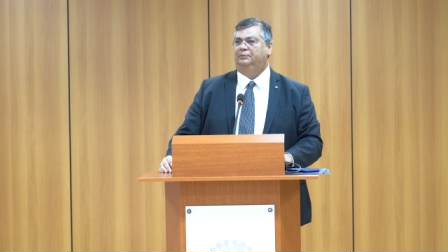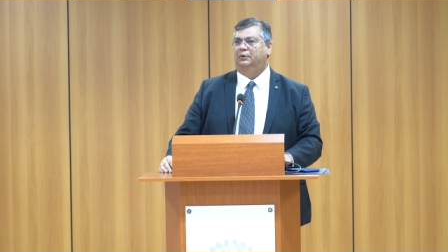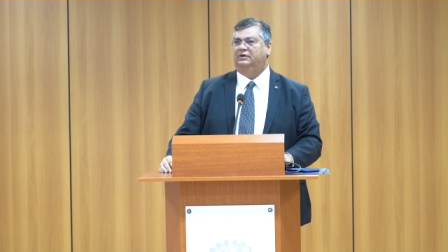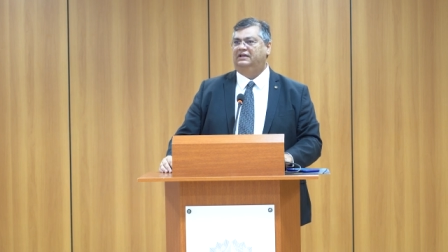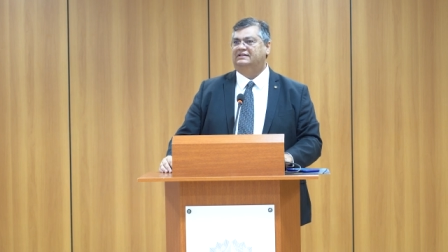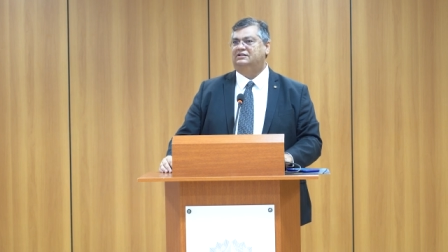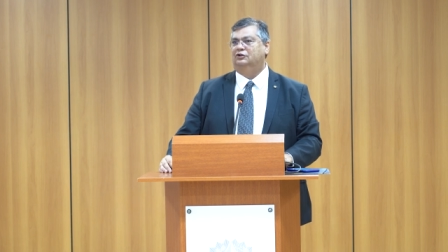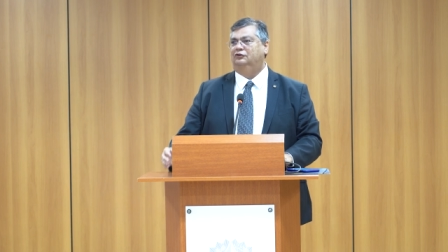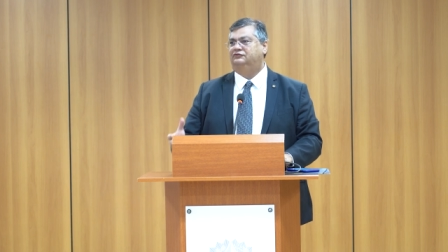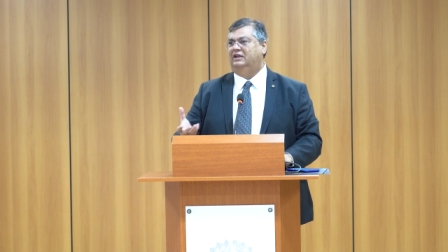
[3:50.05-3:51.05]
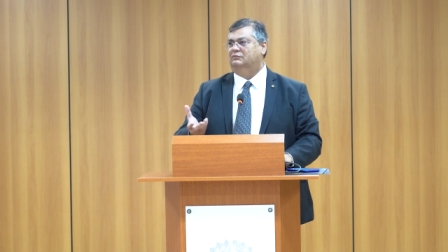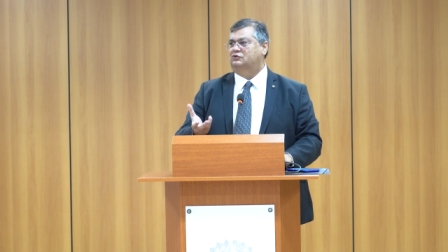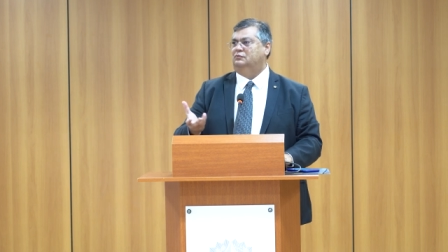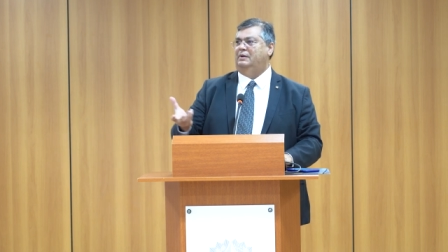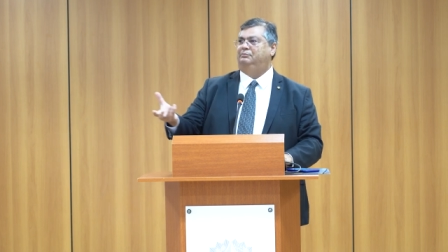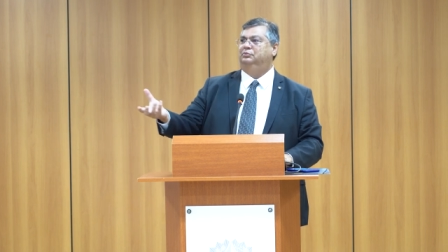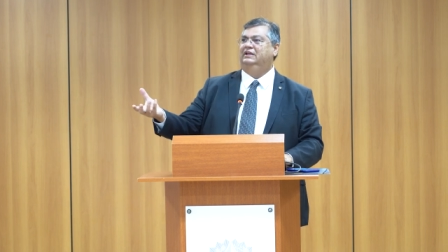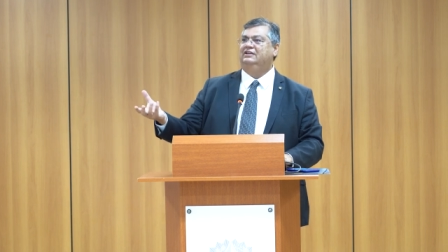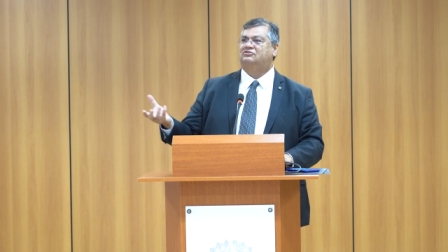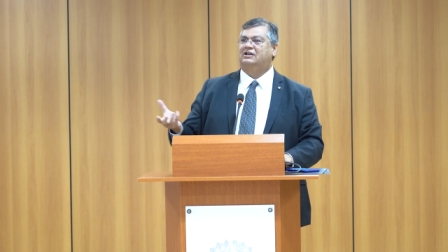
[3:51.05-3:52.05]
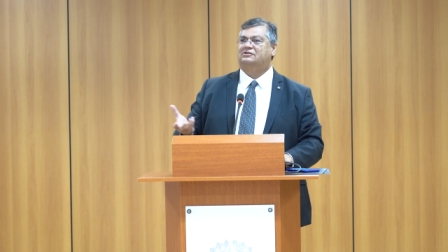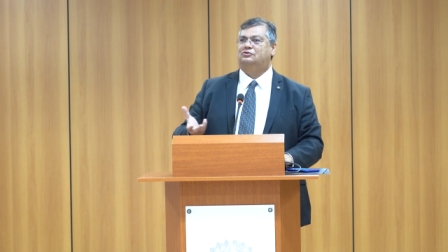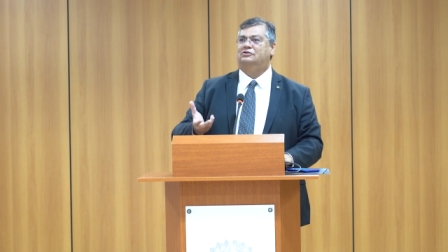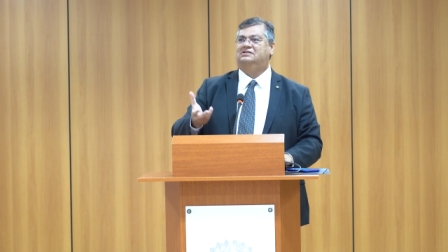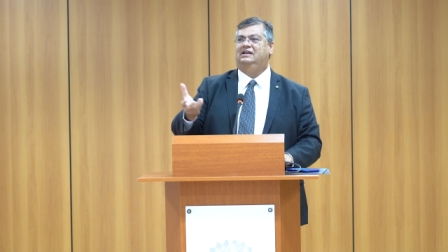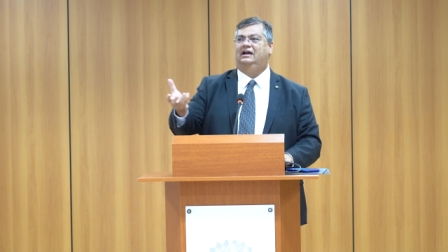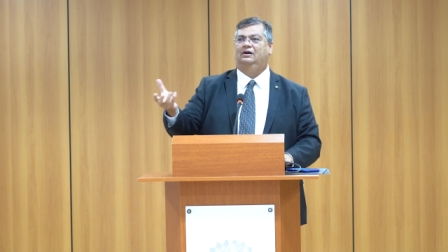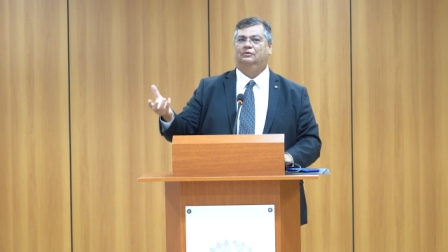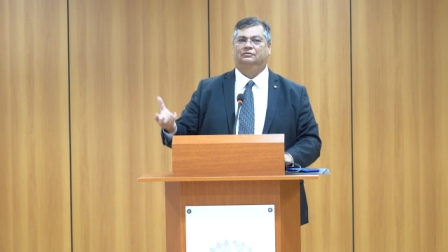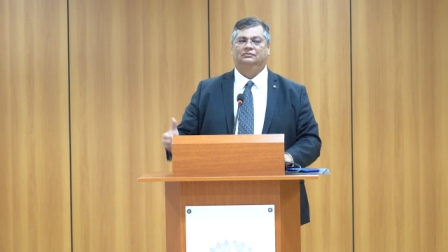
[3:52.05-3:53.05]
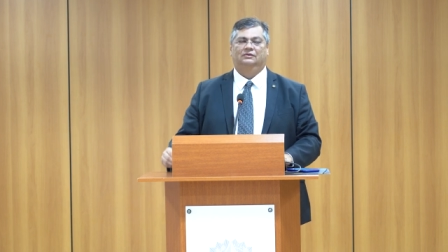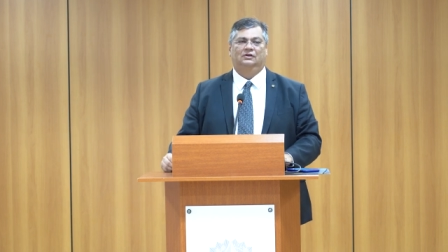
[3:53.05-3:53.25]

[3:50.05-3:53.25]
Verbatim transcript: porque se nós temos uma política social